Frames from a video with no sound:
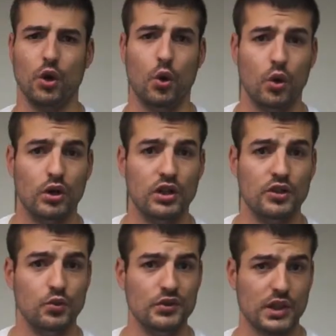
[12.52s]
dragon.
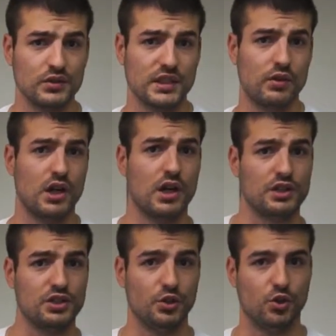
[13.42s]
Nous allons
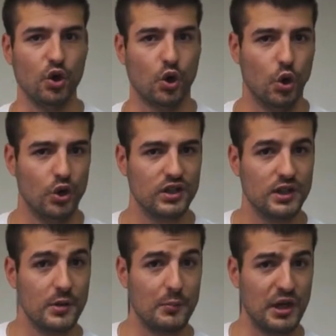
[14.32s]
savoir qui de gros gros,
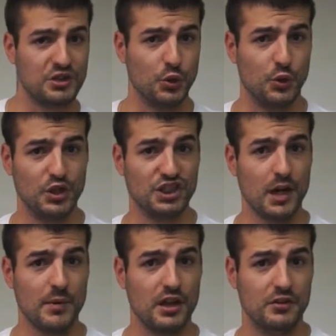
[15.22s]
Mathieu,
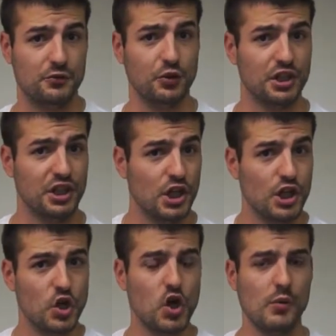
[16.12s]
Chaman, Fury
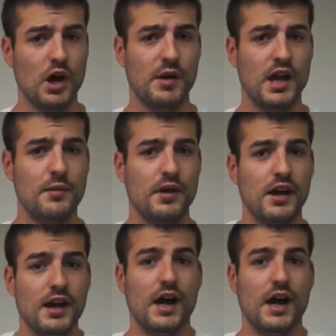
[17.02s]
ou moi-même